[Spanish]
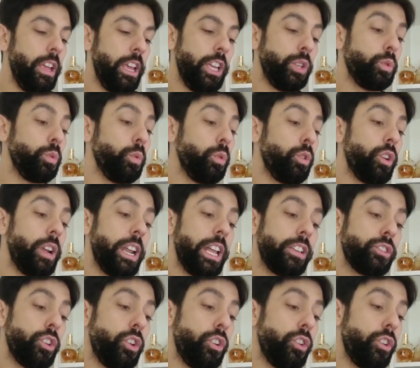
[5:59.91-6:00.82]
en su
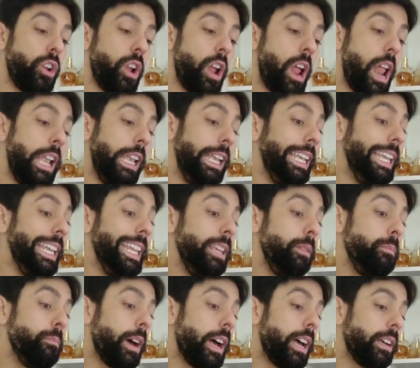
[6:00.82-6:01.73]
corazón
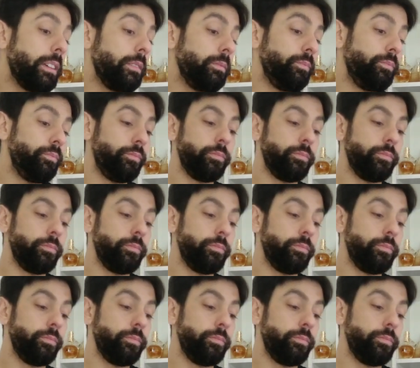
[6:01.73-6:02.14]
lima,